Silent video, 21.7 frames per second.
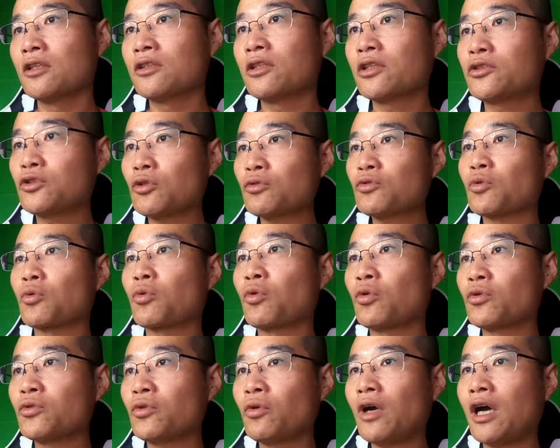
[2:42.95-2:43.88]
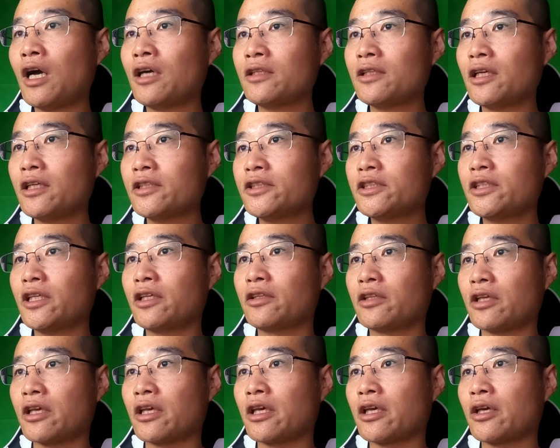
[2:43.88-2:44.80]
で、ちょっとこの話で
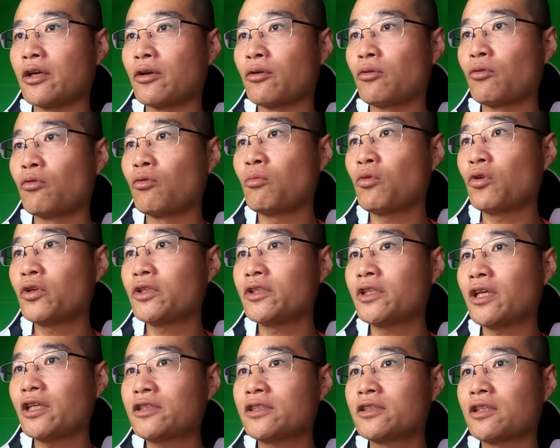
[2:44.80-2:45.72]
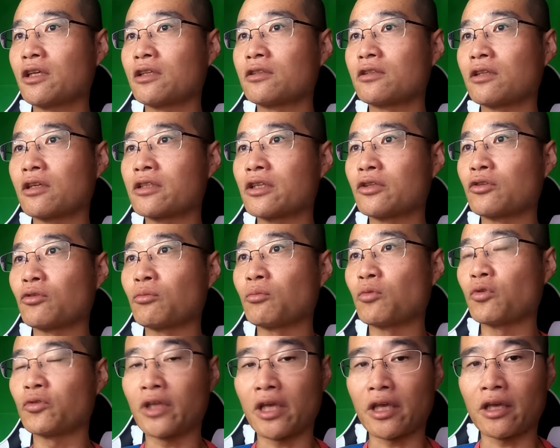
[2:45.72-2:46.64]
ね、思い出したんだけど
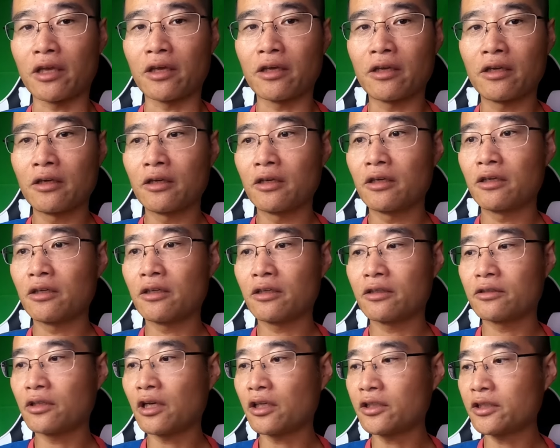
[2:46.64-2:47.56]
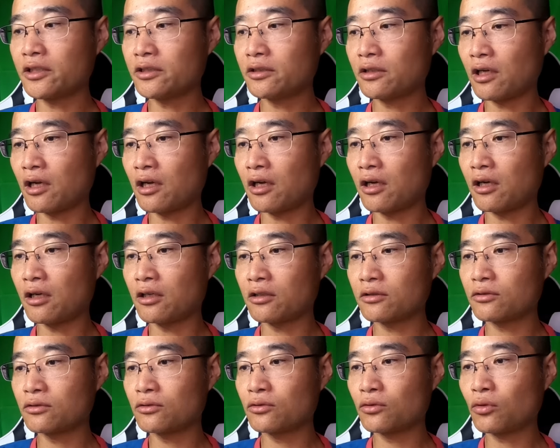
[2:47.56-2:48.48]
もね、えー、成田
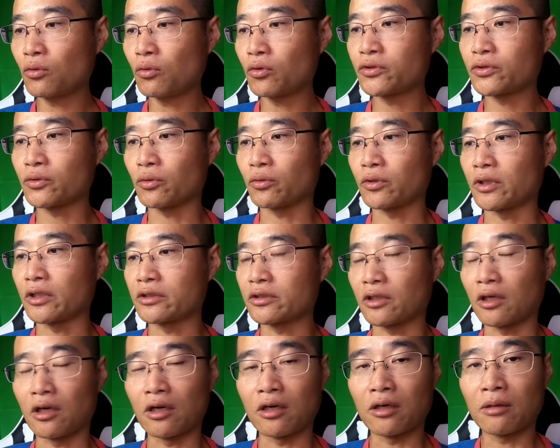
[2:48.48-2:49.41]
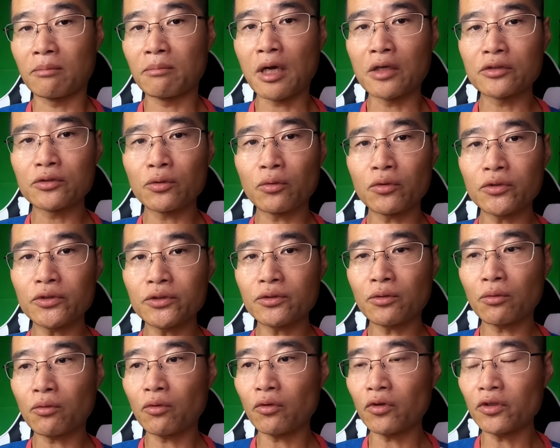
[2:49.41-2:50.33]
闘争ですか、あ、そうい
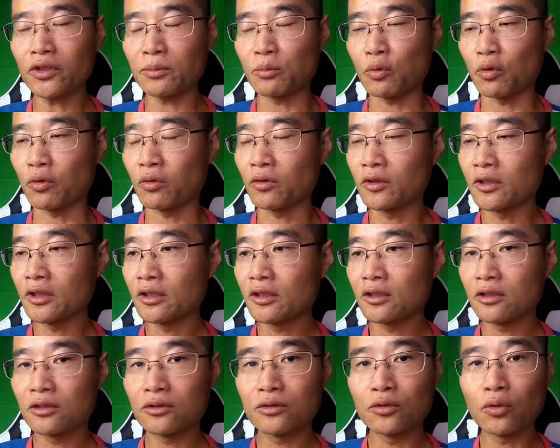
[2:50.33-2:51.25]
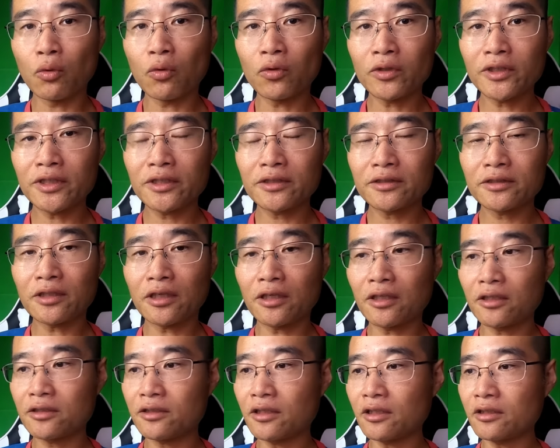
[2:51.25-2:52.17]
うところにも動員さ
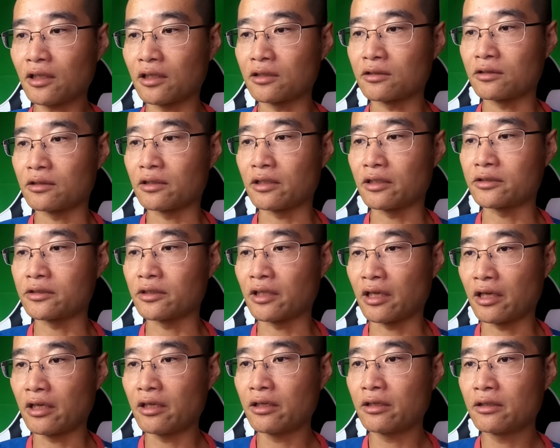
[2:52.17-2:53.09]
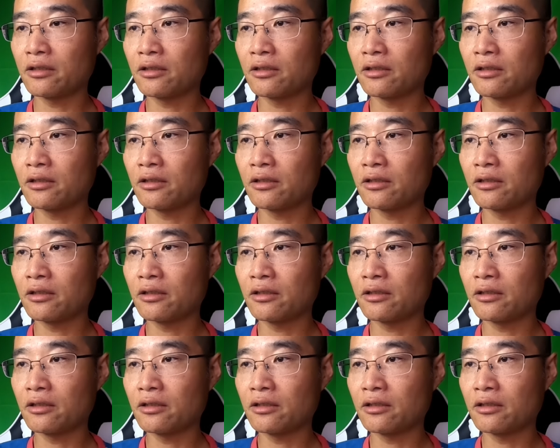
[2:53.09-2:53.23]
れてたんですね。